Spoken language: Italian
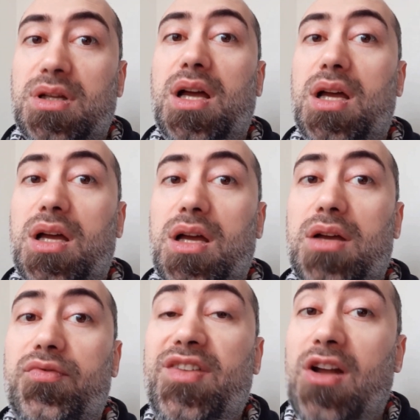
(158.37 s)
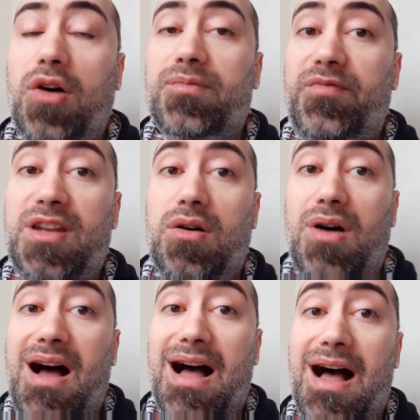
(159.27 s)
Eh, fino, fino
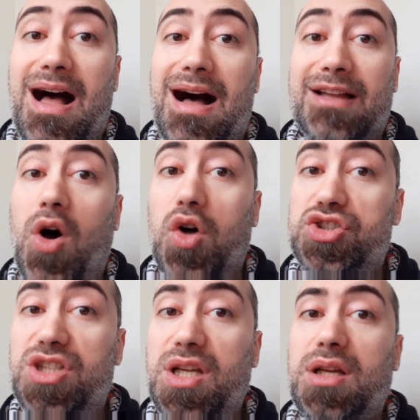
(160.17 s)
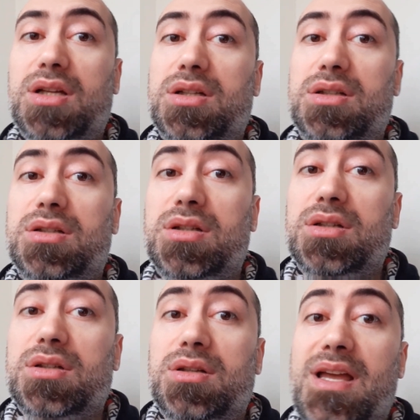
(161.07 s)
a, ad oggi eh,
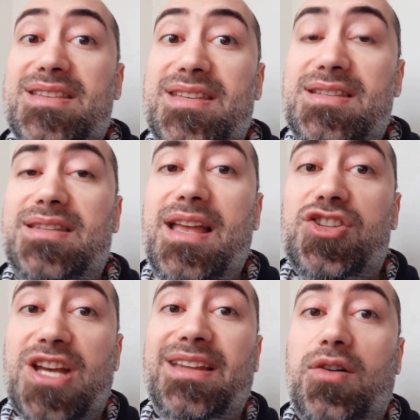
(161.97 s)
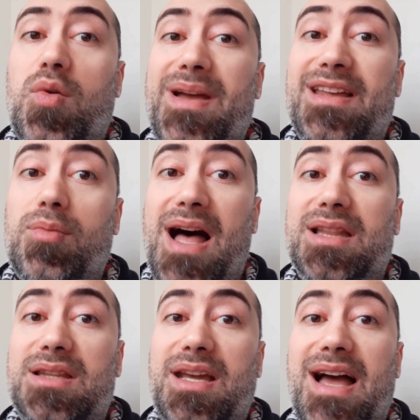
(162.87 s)
esiste il genere commedia
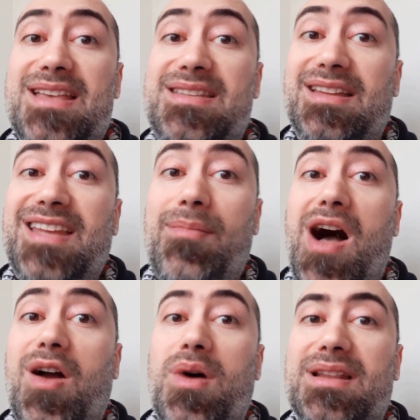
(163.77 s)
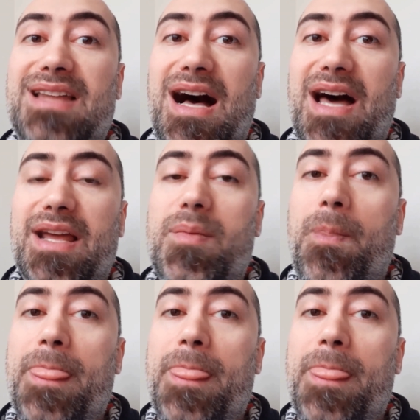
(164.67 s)
romantica e se andiamo a guardare